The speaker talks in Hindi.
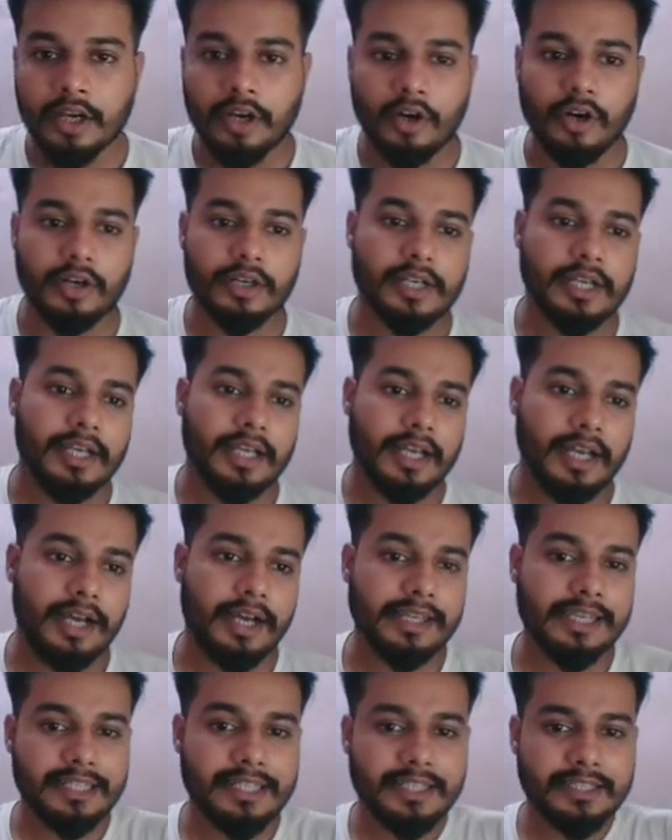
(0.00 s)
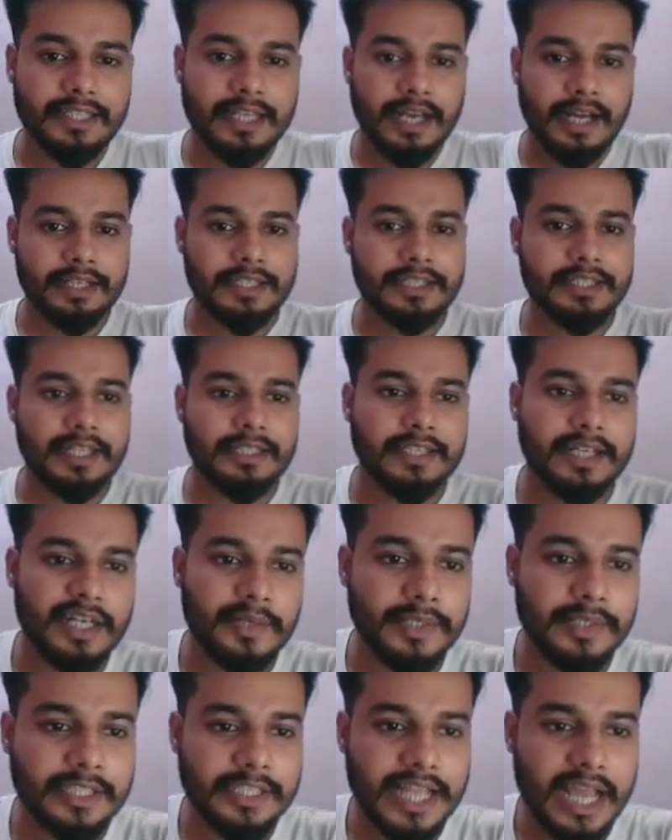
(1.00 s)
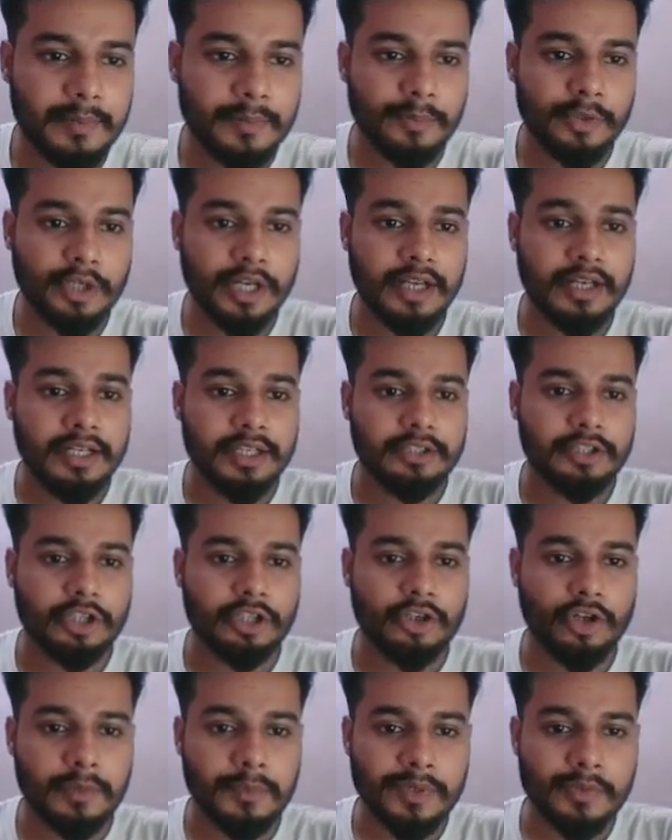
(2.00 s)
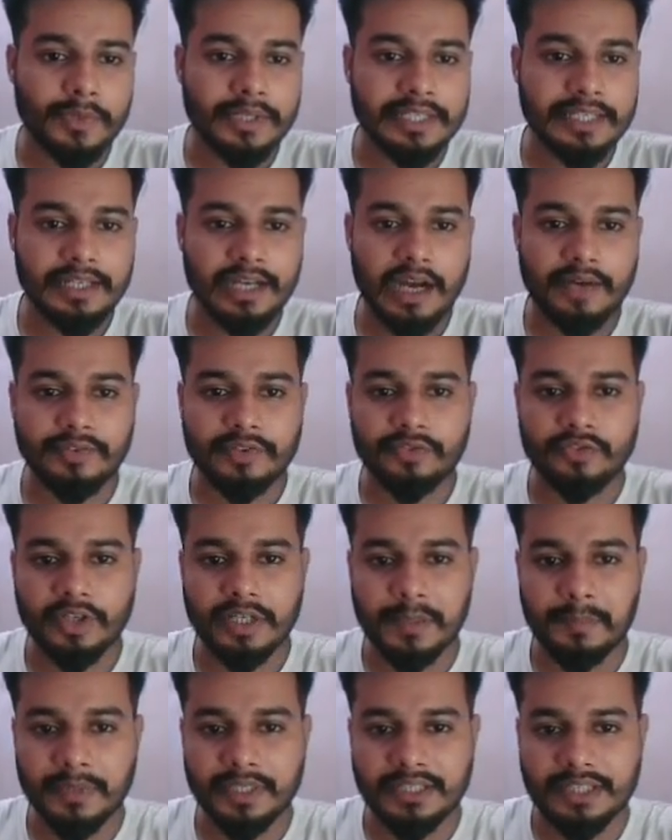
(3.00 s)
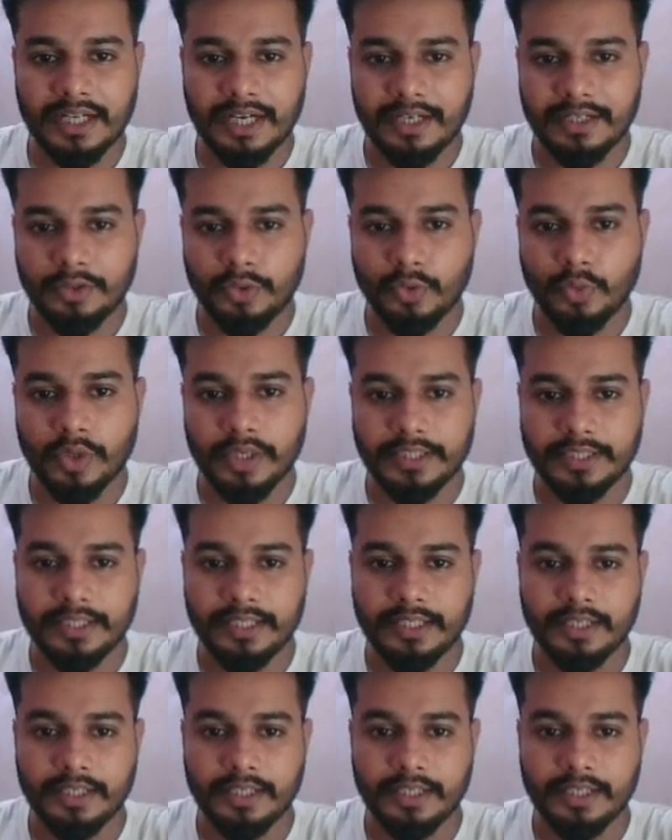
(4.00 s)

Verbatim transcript: और आगे देखते हैं आगे क्या दे रखा हुआ है तो यहाँ पे बोला द नॉर्मल वर्किंग आवर फॉर अ मंथ आर 200